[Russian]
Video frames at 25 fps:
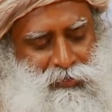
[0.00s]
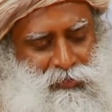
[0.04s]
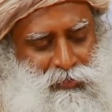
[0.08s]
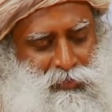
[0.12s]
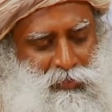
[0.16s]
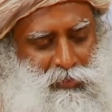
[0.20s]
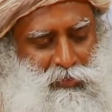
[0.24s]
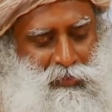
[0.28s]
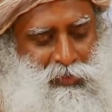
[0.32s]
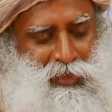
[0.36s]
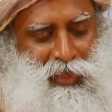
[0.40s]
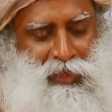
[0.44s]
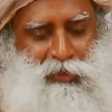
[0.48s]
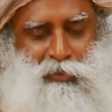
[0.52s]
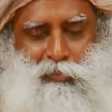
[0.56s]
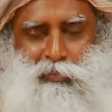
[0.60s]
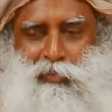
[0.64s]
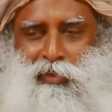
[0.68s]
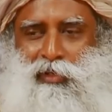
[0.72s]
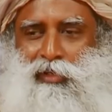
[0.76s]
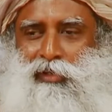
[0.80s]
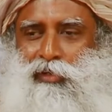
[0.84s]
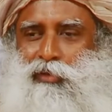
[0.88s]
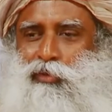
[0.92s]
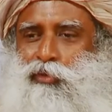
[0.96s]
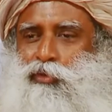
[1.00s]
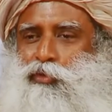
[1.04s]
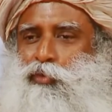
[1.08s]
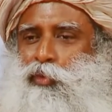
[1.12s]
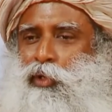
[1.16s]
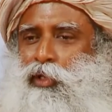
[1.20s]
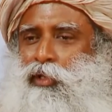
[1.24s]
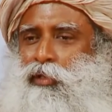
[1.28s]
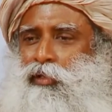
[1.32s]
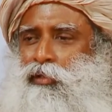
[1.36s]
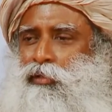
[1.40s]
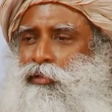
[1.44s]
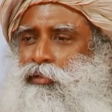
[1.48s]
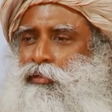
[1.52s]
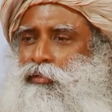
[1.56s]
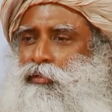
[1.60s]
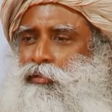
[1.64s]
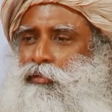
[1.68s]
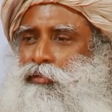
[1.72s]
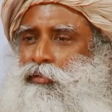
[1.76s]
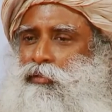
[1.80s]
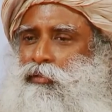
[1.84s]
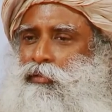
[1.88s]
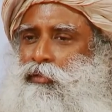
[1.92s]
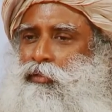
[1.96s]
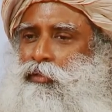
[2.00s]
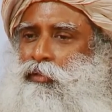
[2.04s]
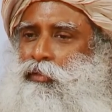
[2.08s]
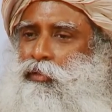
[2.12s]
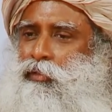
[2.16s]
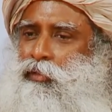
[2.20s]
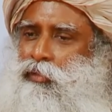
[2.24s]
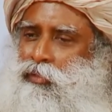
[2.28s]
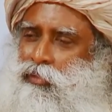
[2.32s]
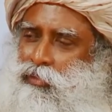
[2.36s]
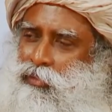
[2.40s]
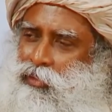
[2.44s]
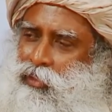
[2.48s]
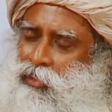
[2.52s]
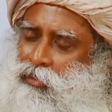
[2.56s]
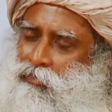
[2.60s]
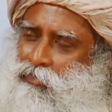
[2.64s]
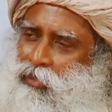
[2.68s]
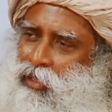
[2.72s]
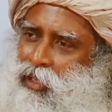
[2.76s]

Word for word: Поэтому не пытайтесь развить благожелательность,